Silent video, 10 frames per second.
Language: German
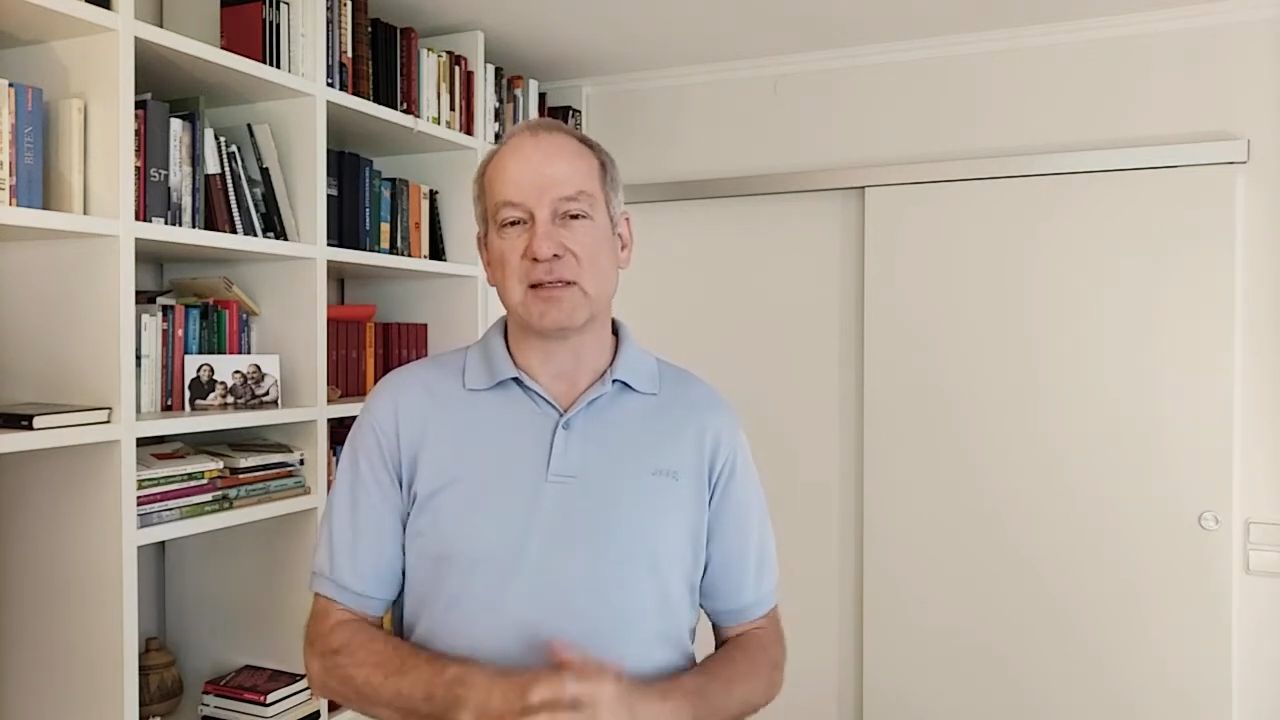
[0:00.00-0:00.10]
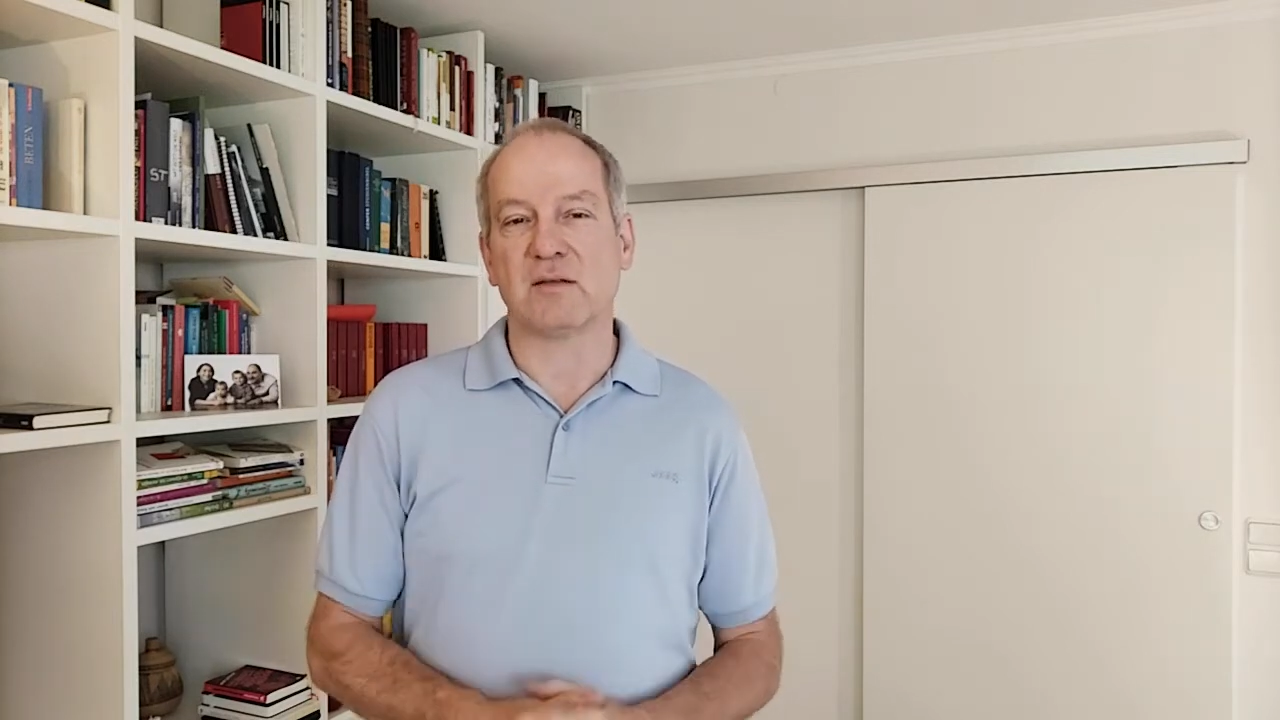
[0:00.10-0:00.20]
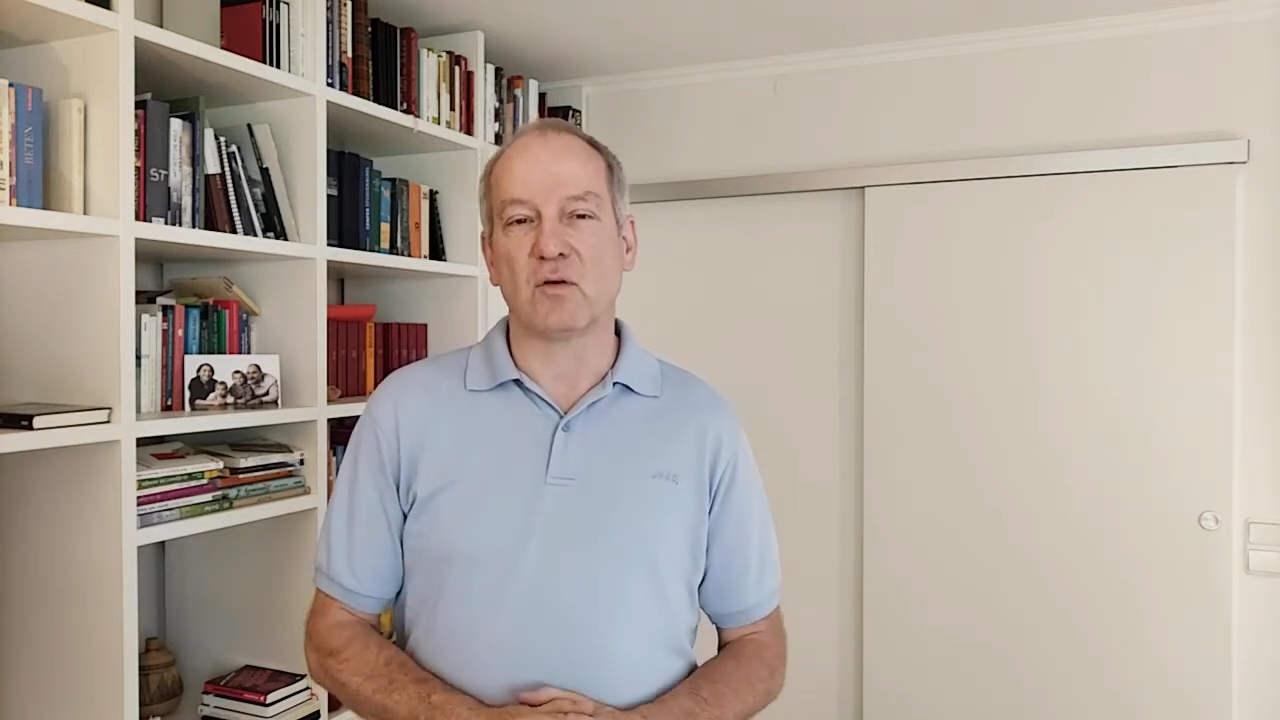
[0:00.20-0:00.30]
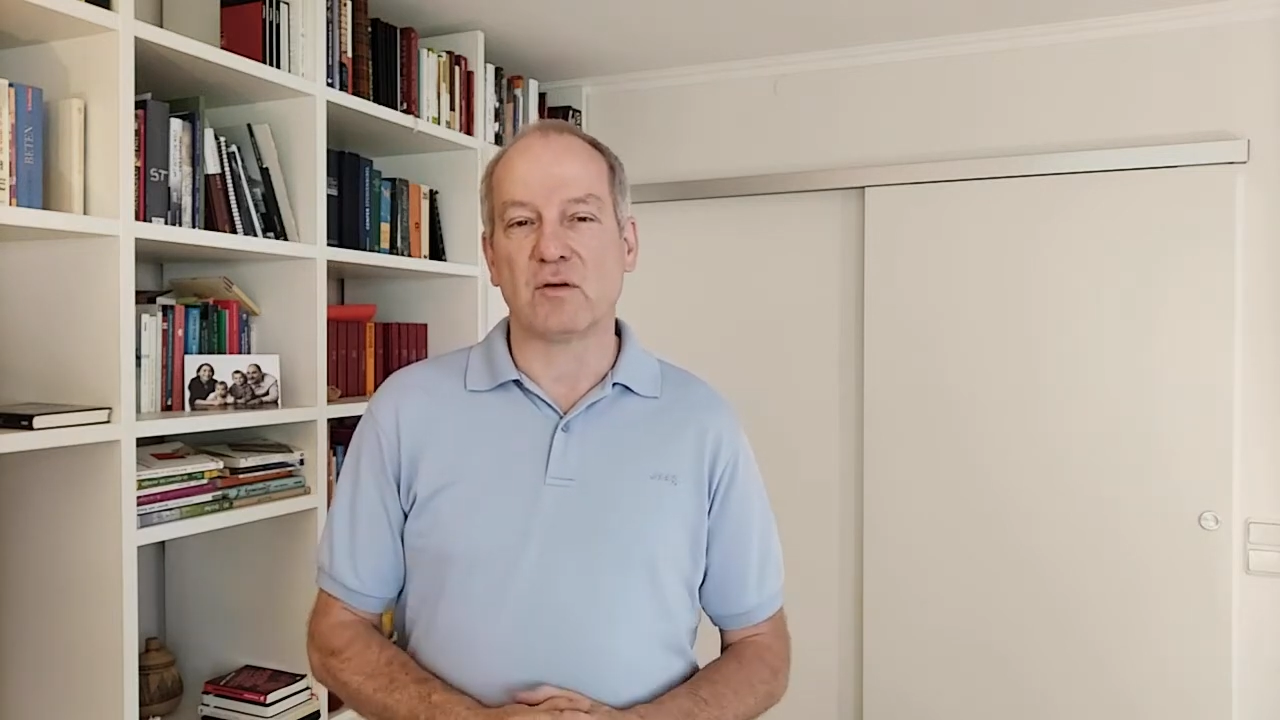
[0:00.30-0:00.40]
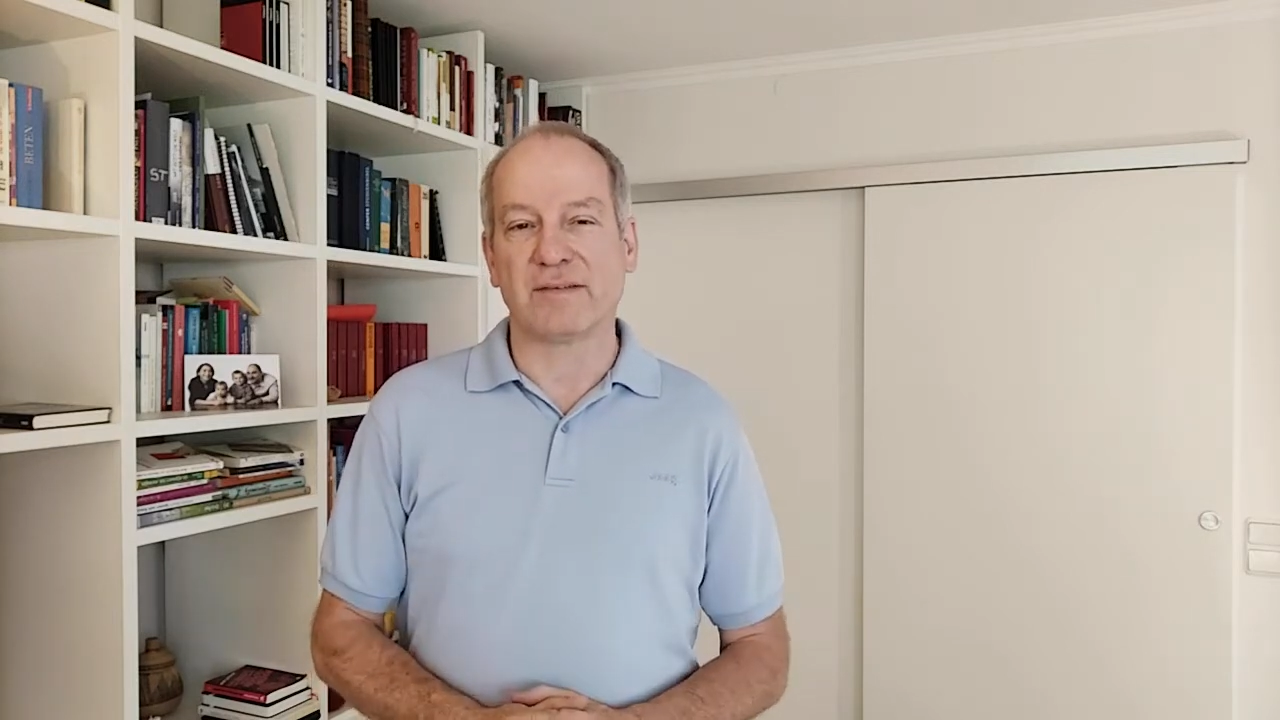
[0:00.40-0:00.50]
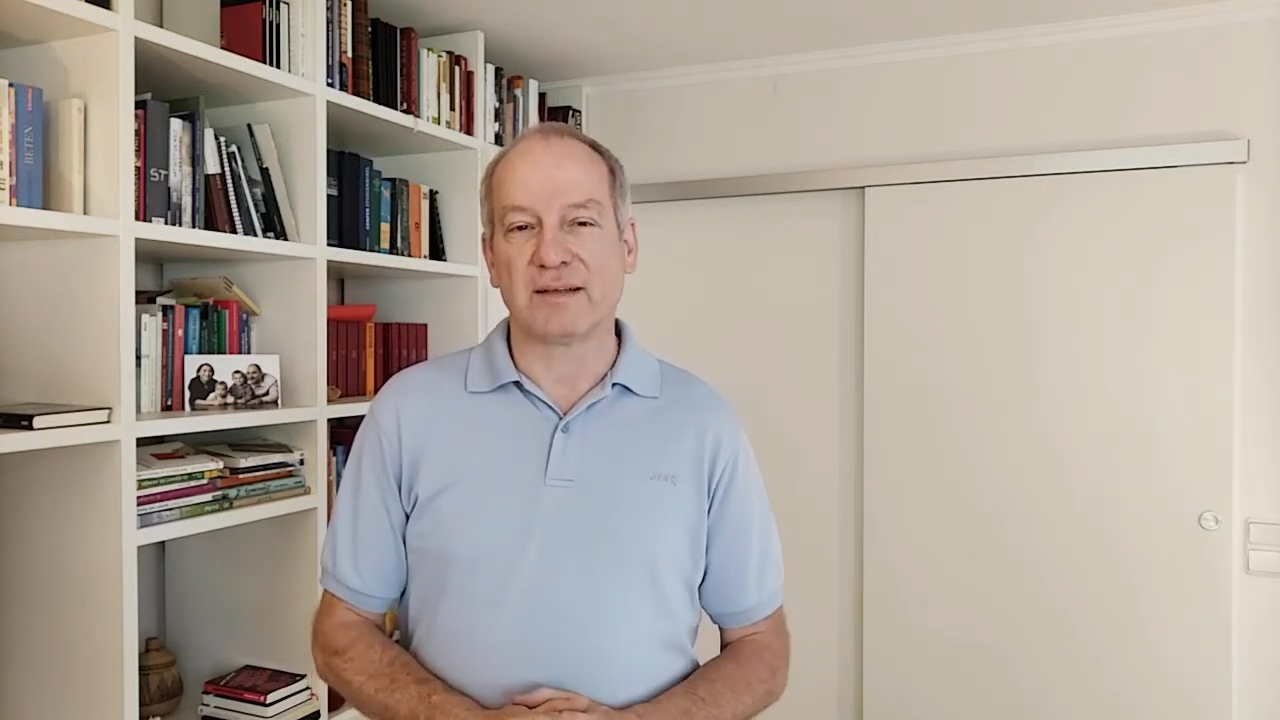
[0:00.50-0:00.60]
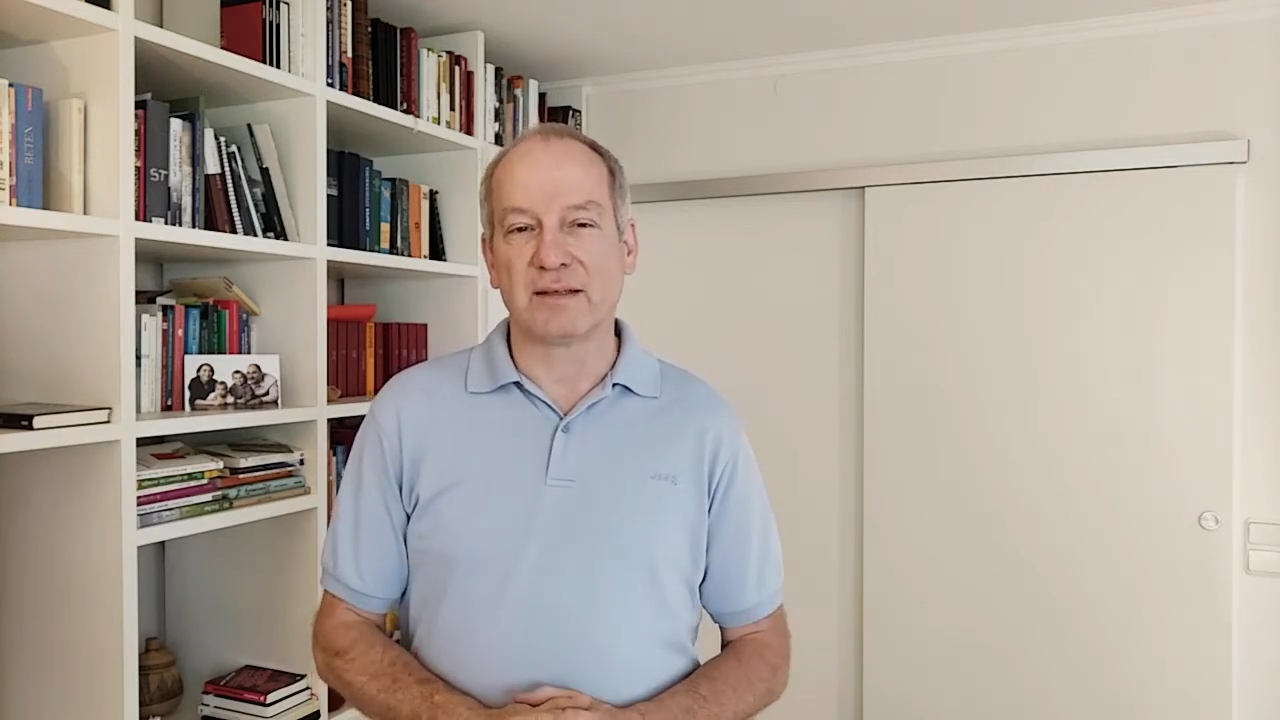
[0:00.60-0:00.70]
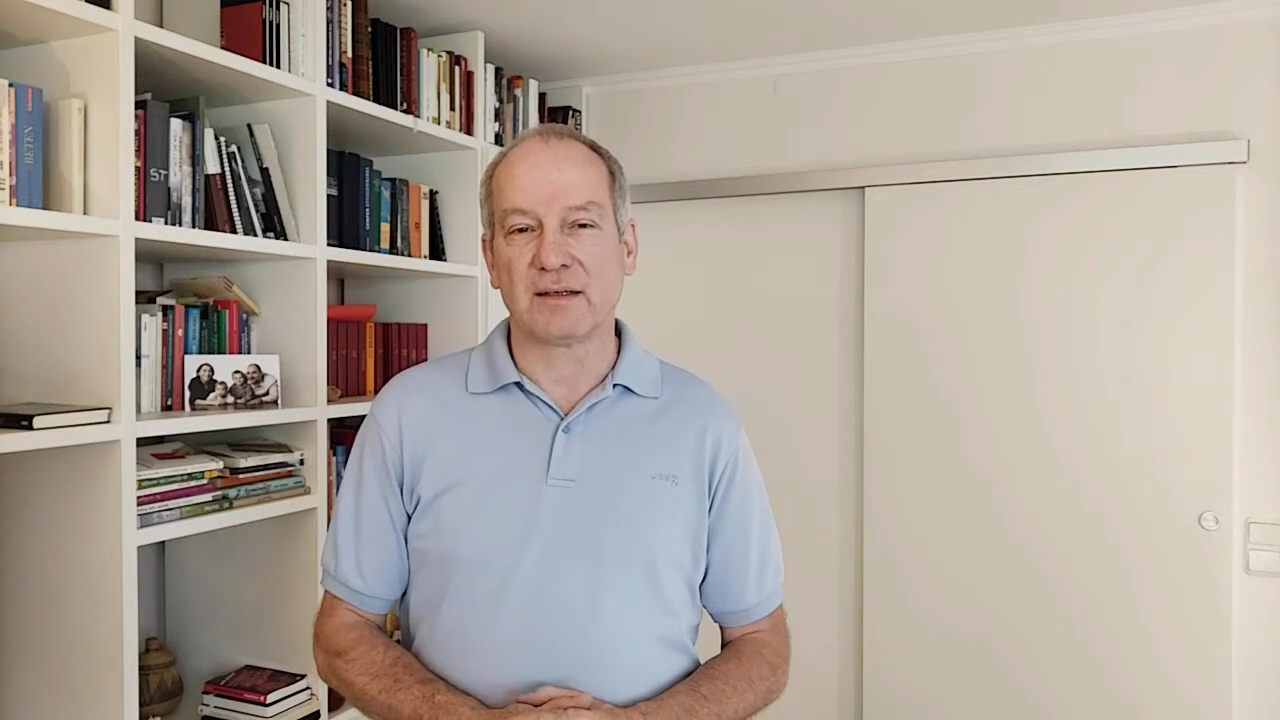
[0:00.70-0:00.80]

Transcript: sind oft